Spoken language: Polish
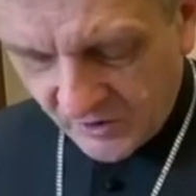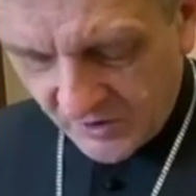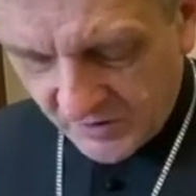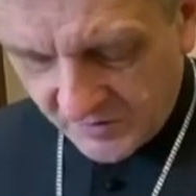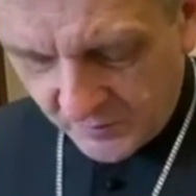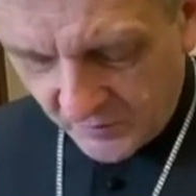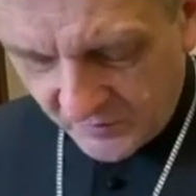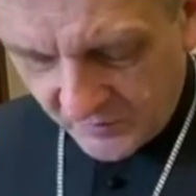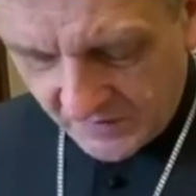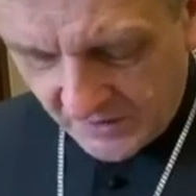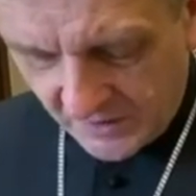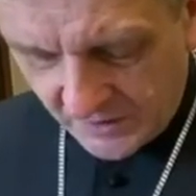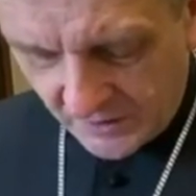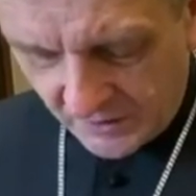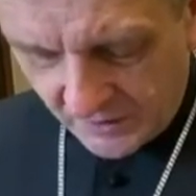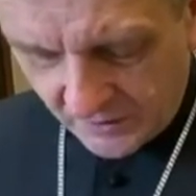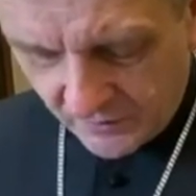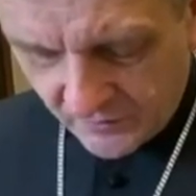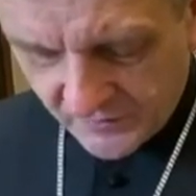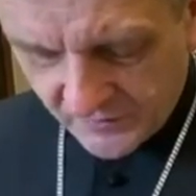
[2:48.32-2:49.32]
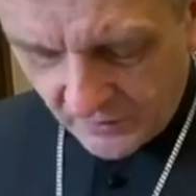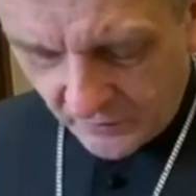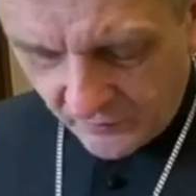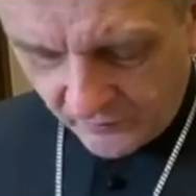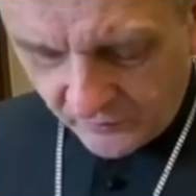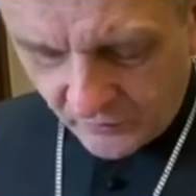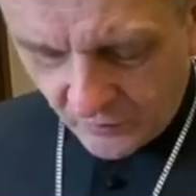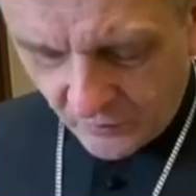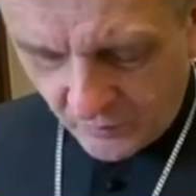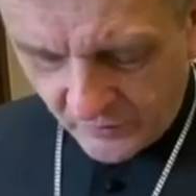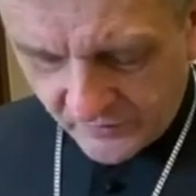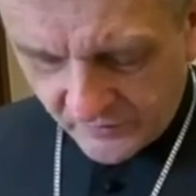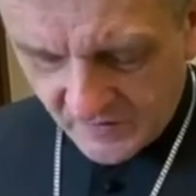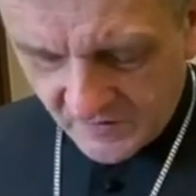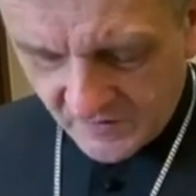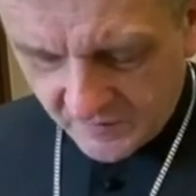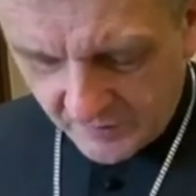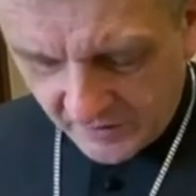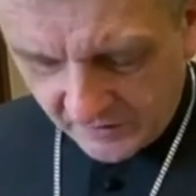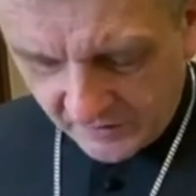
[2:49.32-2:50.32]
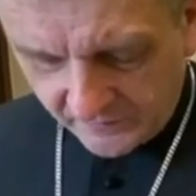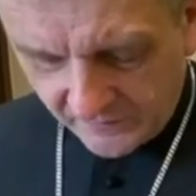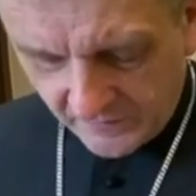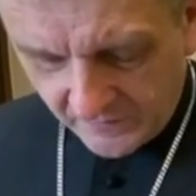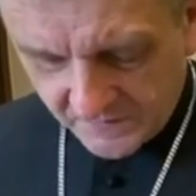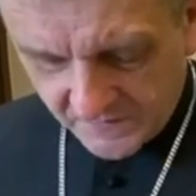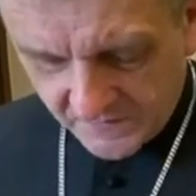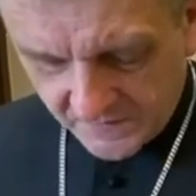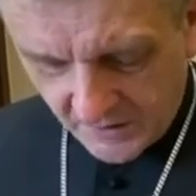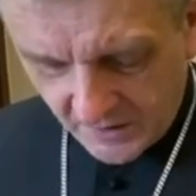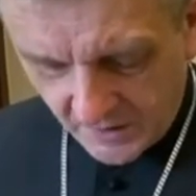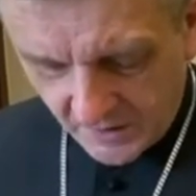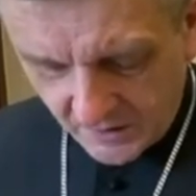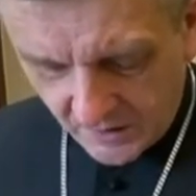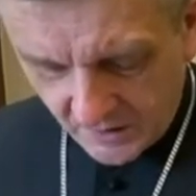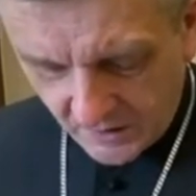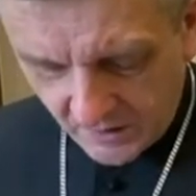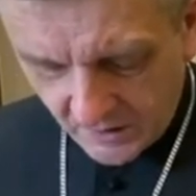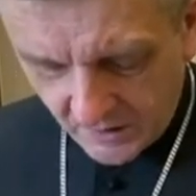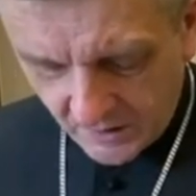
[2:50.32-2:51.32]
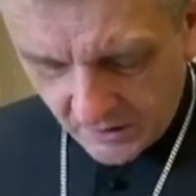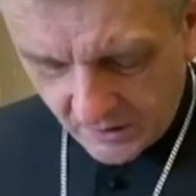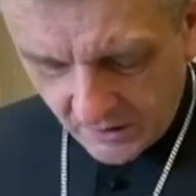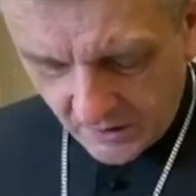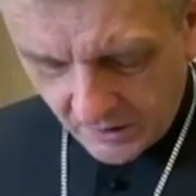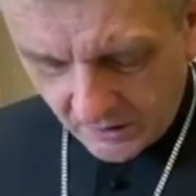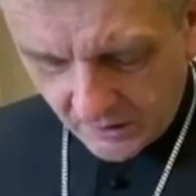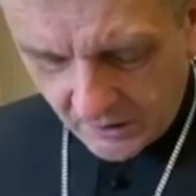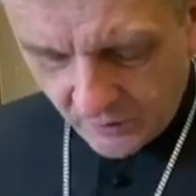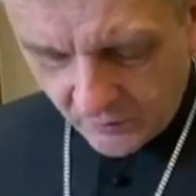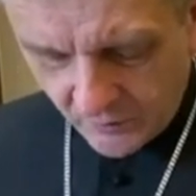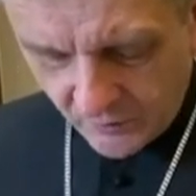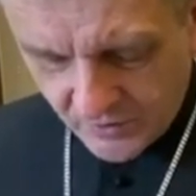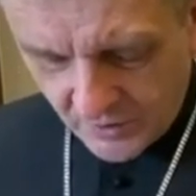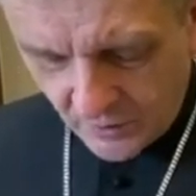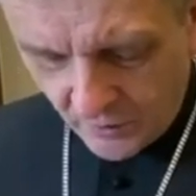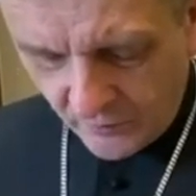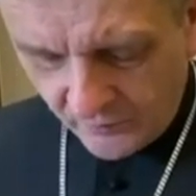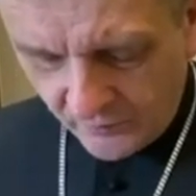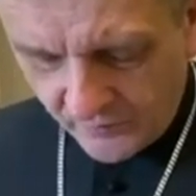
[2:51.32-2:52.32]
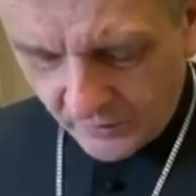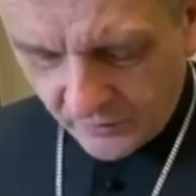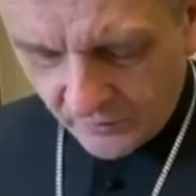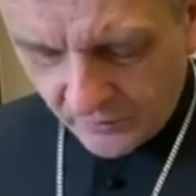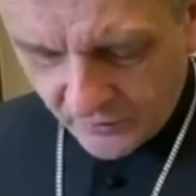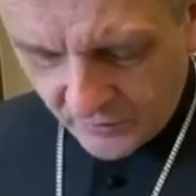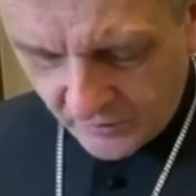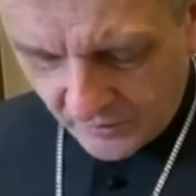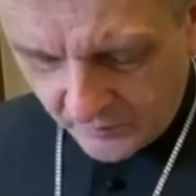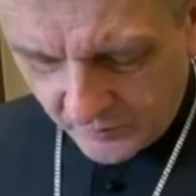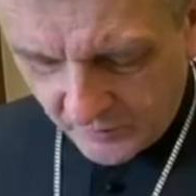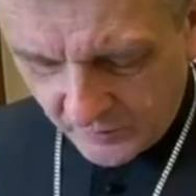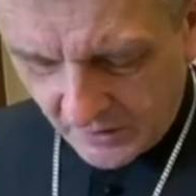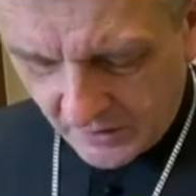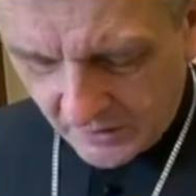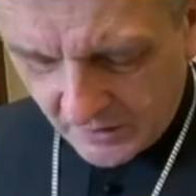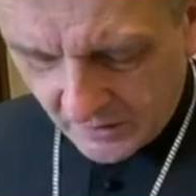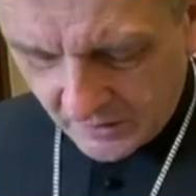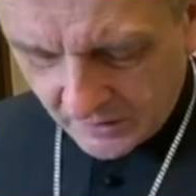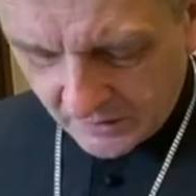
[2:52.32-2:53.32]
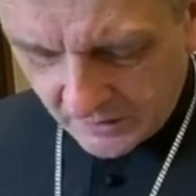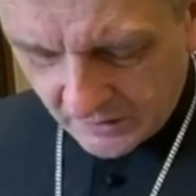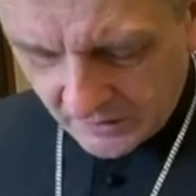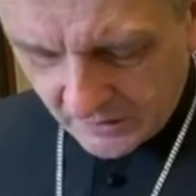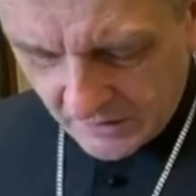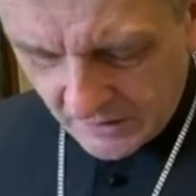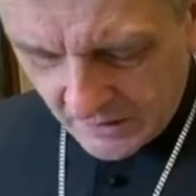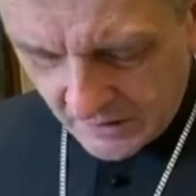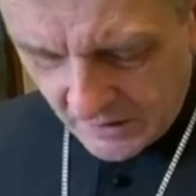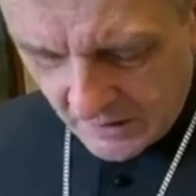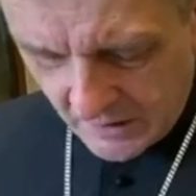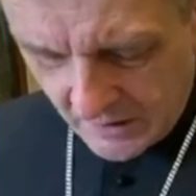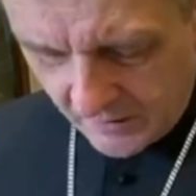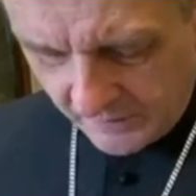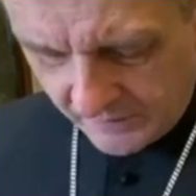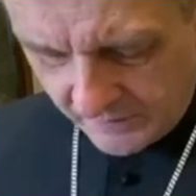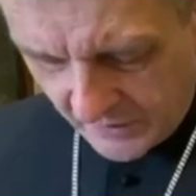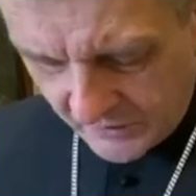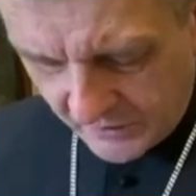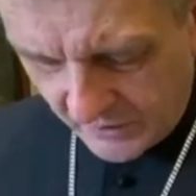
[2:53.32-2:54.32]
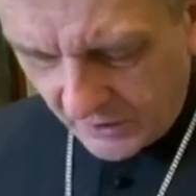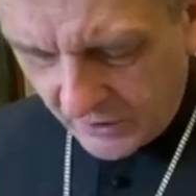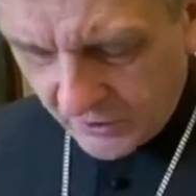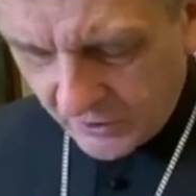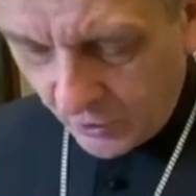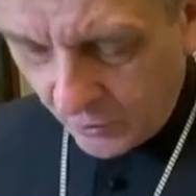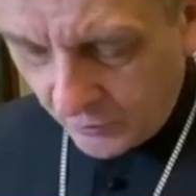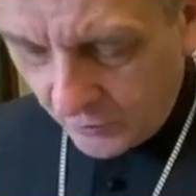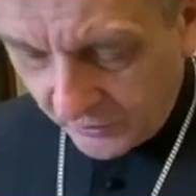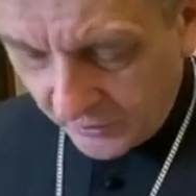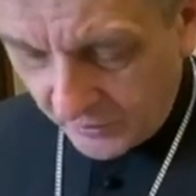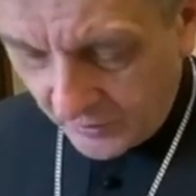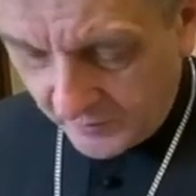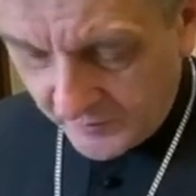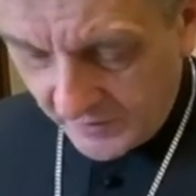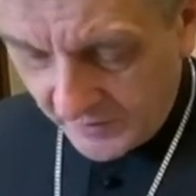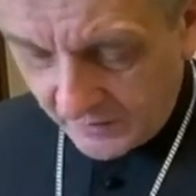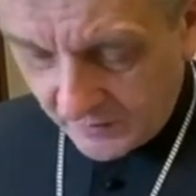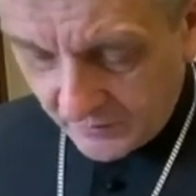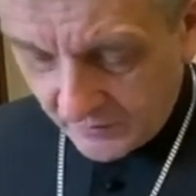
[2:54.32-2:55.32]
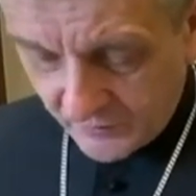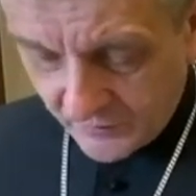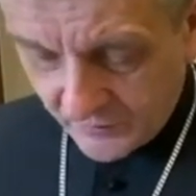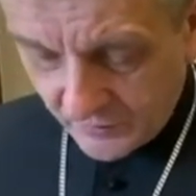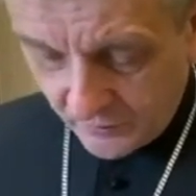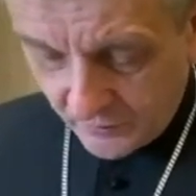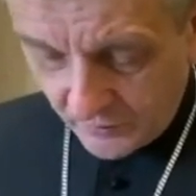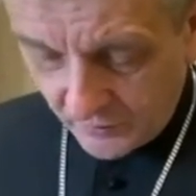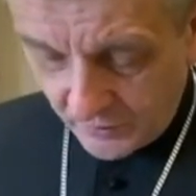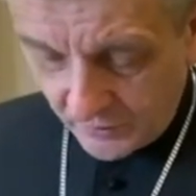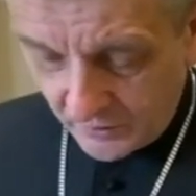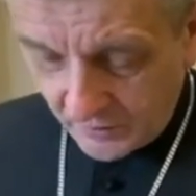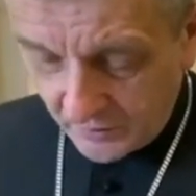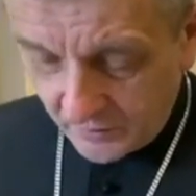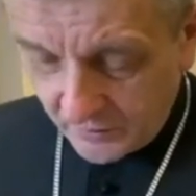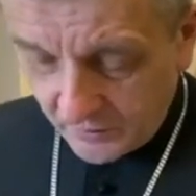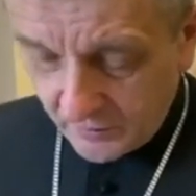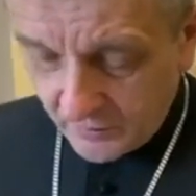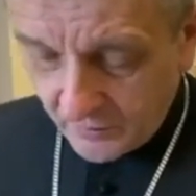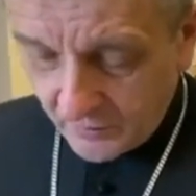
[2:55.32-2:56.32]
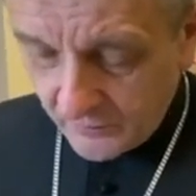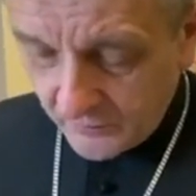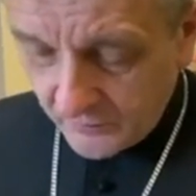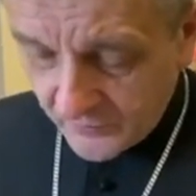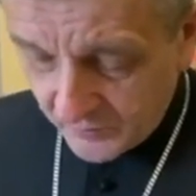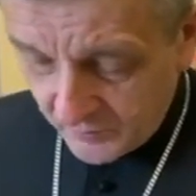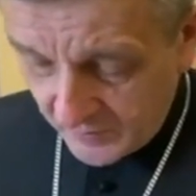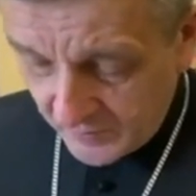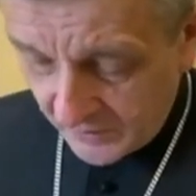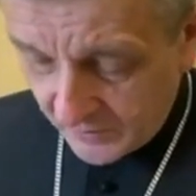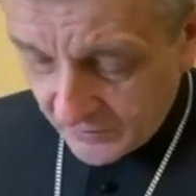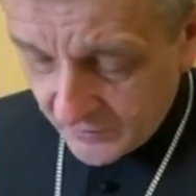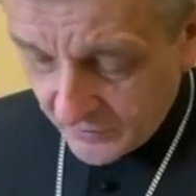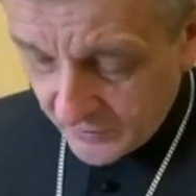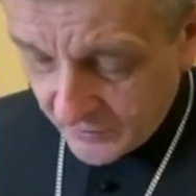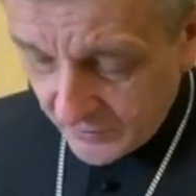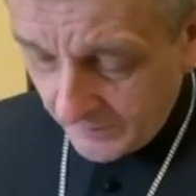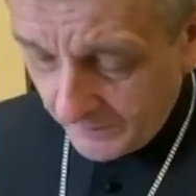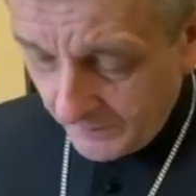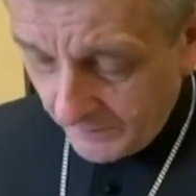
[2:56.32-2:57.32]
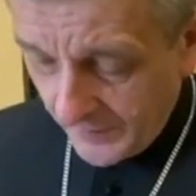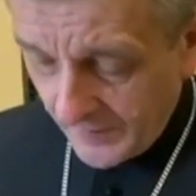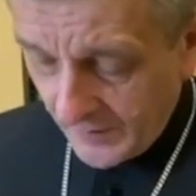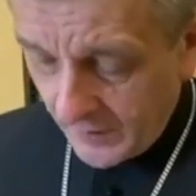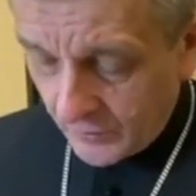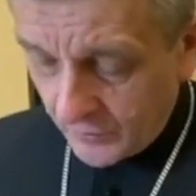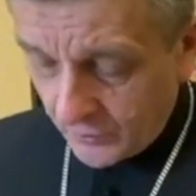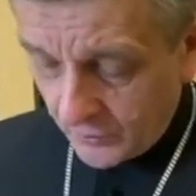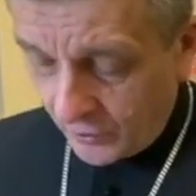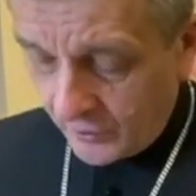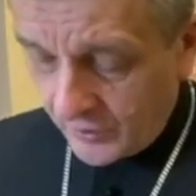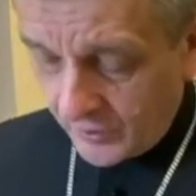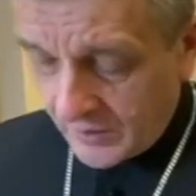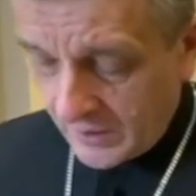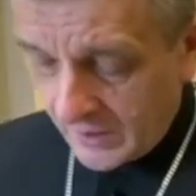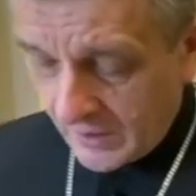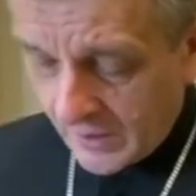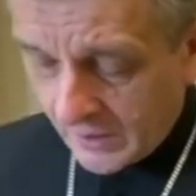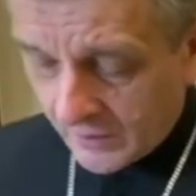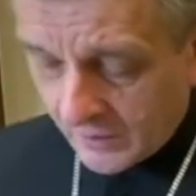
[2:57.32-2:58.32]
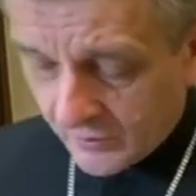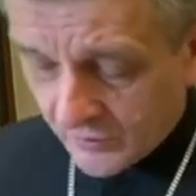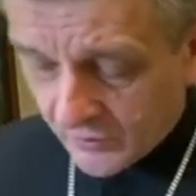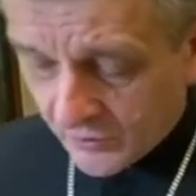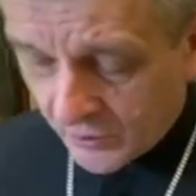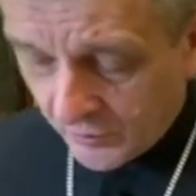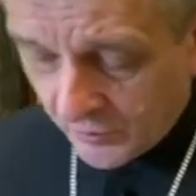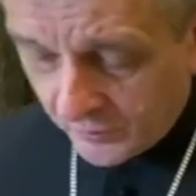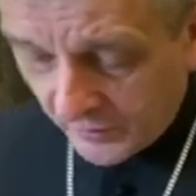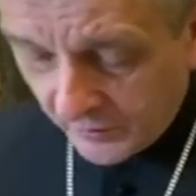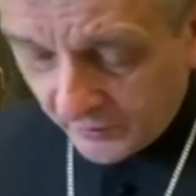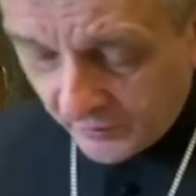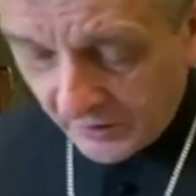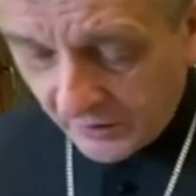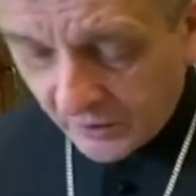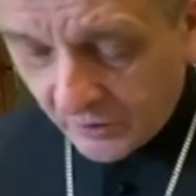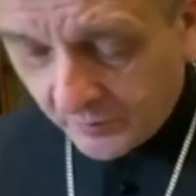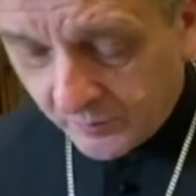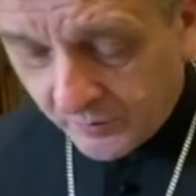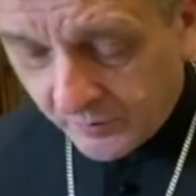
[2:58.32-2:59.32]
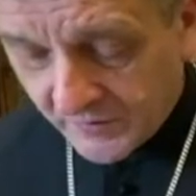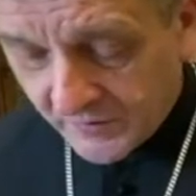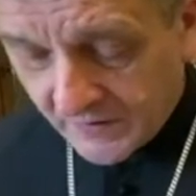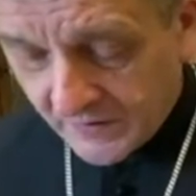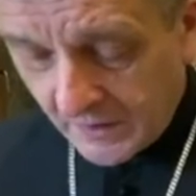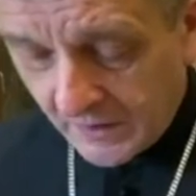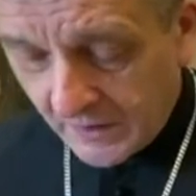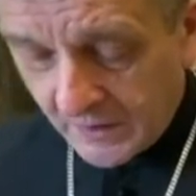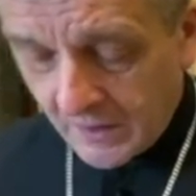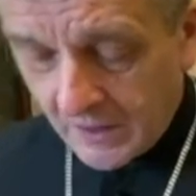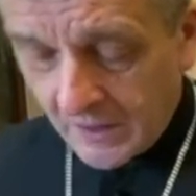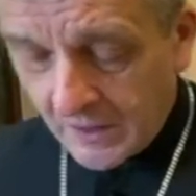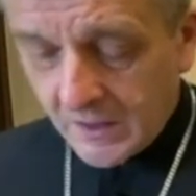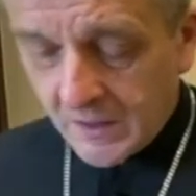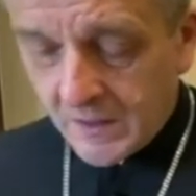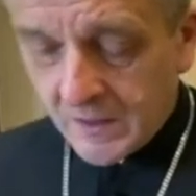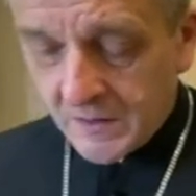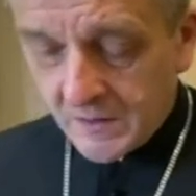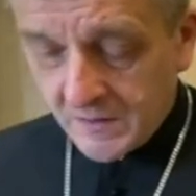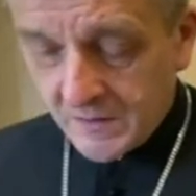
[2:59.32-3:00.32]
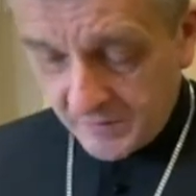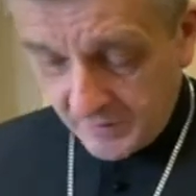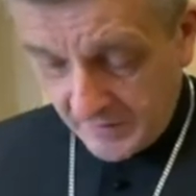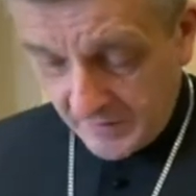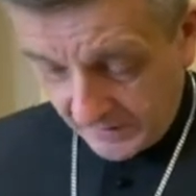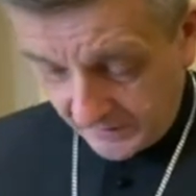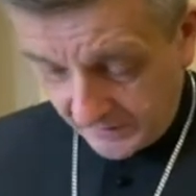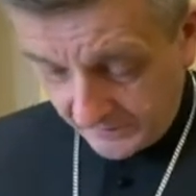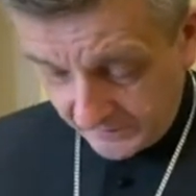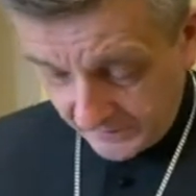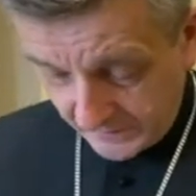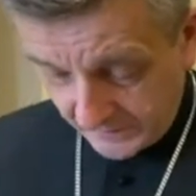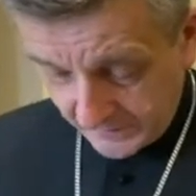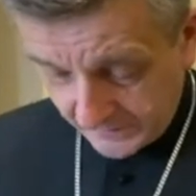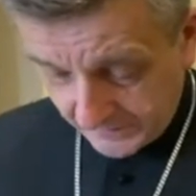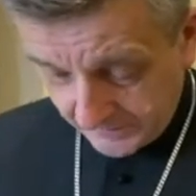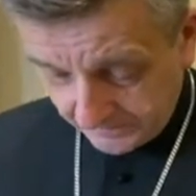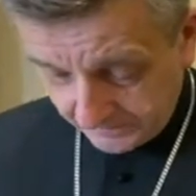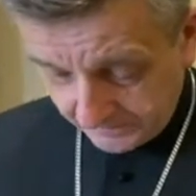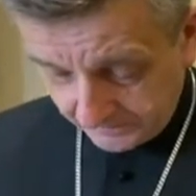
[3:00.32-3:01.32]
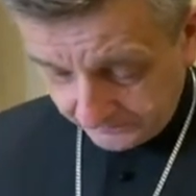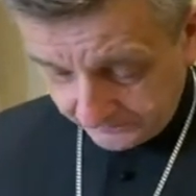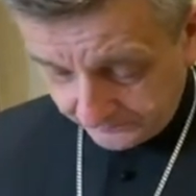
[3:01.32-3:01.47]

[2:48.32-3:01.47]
przez poznanie Jego zarówno mocy zmartwychwstania, jak i udziału w Jego cierpieniach w nadziei, że upodobniając się do Niego w śmierci, dojdę jakoś do pełnego poznania zmartwych.